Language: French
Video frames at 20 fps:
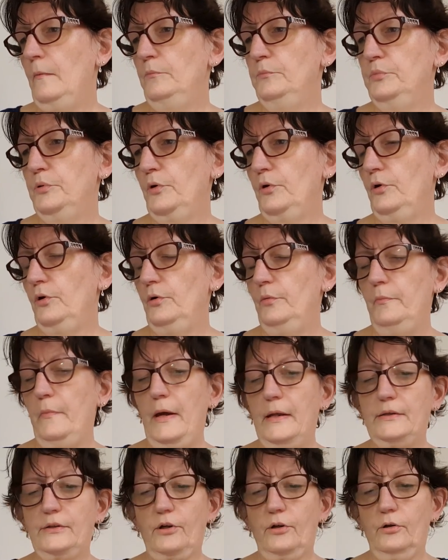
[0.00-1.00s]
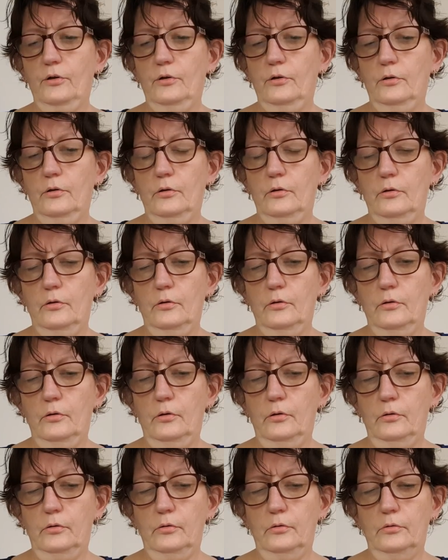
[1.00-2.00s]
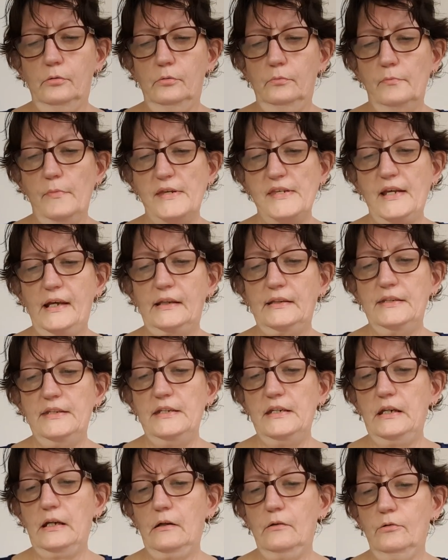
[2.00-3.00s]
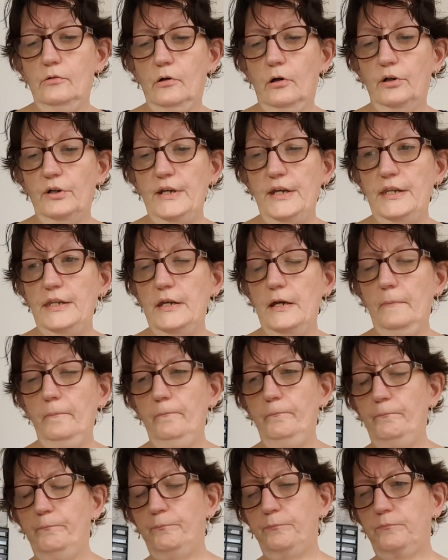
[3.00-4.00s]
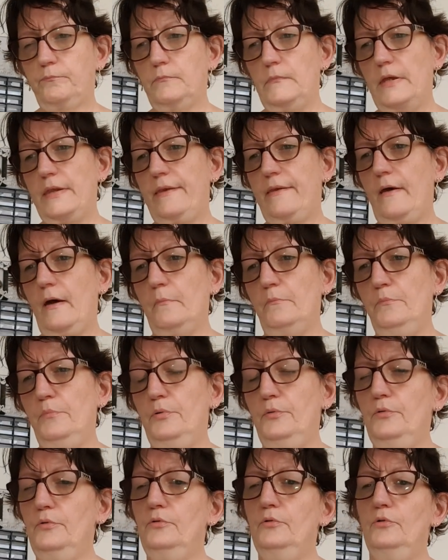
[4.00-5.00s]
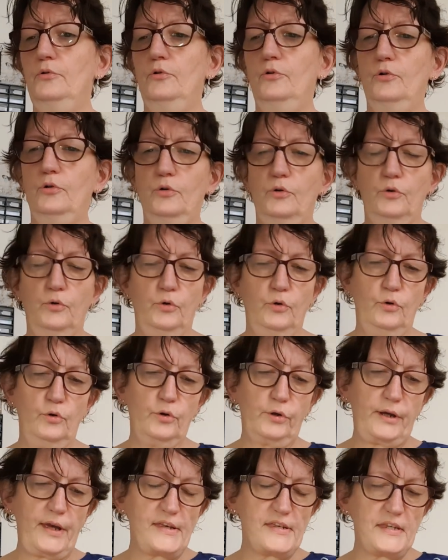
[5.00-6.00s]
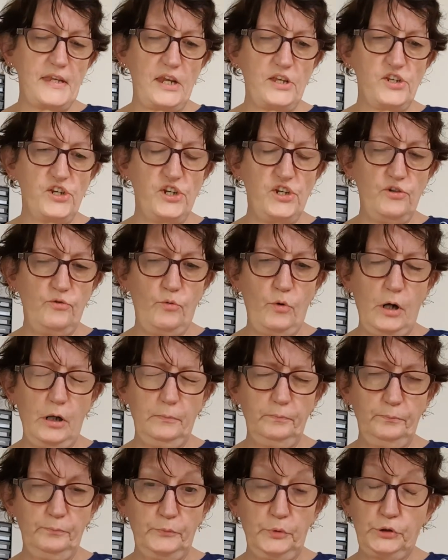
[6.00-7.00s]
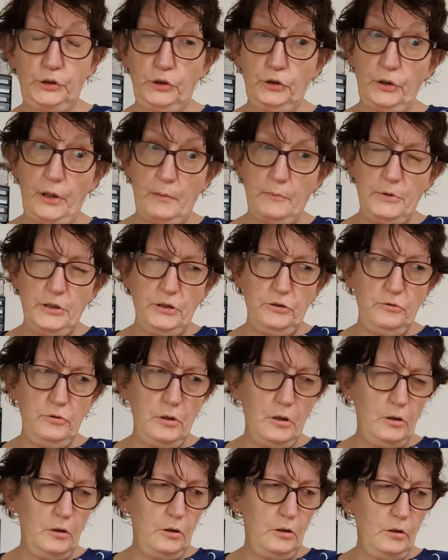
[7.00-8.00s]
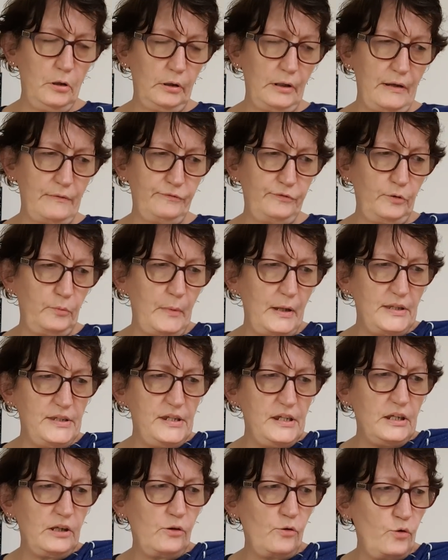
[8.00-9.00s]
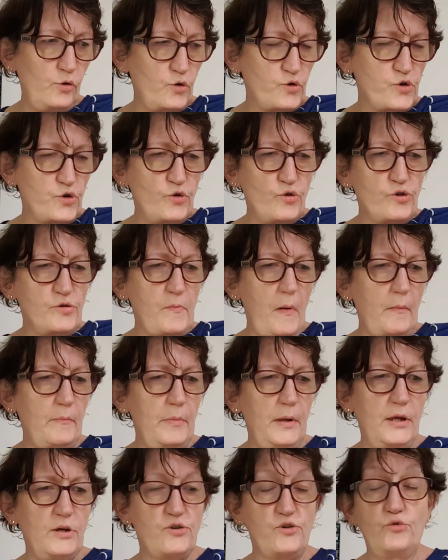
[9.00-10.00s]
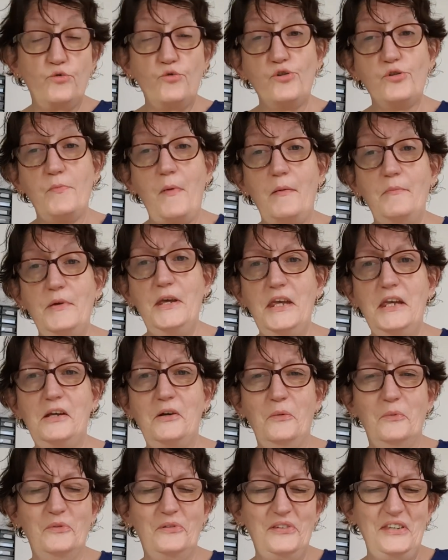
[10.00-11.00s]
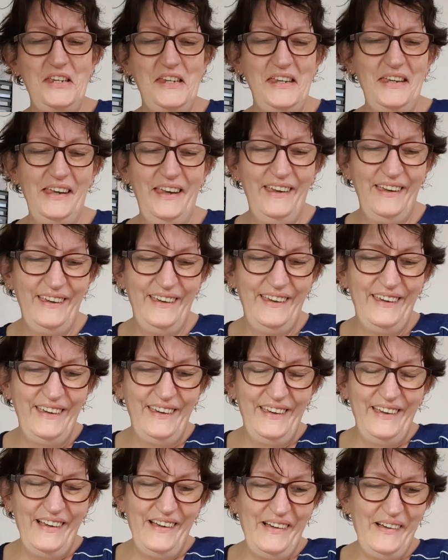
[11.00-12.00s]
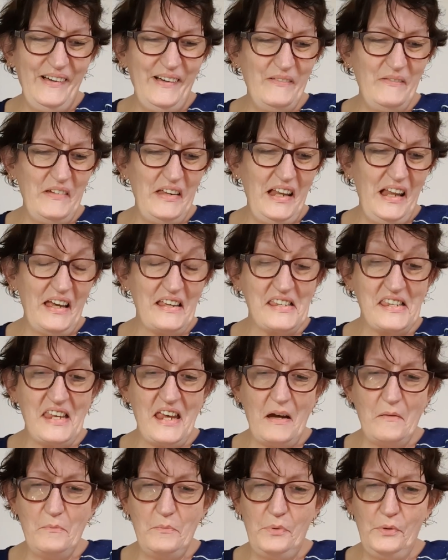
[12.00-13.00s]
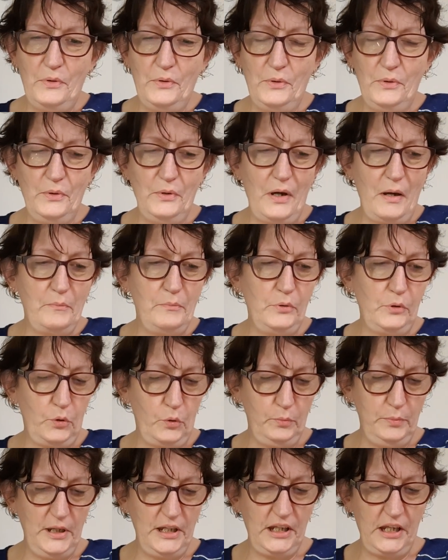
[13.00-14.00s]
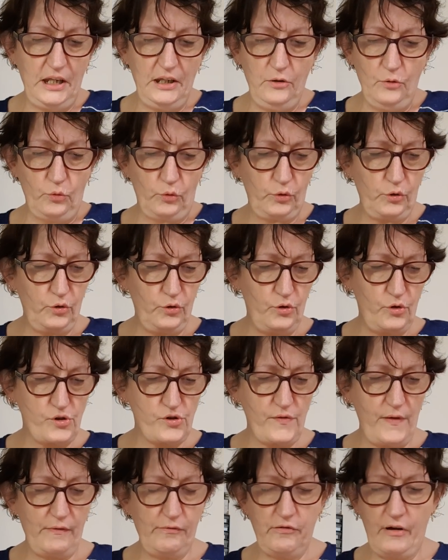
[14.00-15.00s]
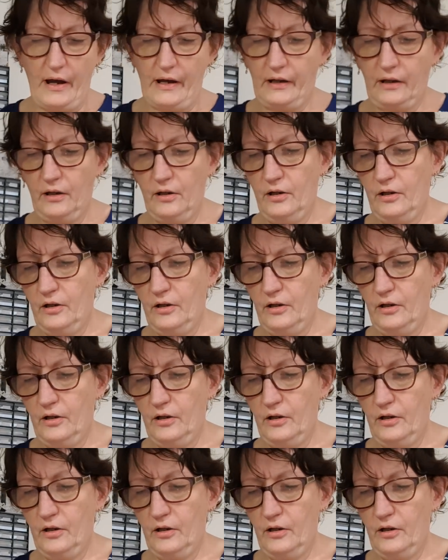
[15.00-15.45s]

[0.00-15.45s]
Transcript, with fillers: pour mettre mes articles en ligne. Mais c'est un peu le, casse-tête chinois. Pourtant, d'habitude, euh, en informatique, euh, je touche ma, bille, comme on dit. Euh, mais là, c'est un peu, compliqué. Donc, je vais voir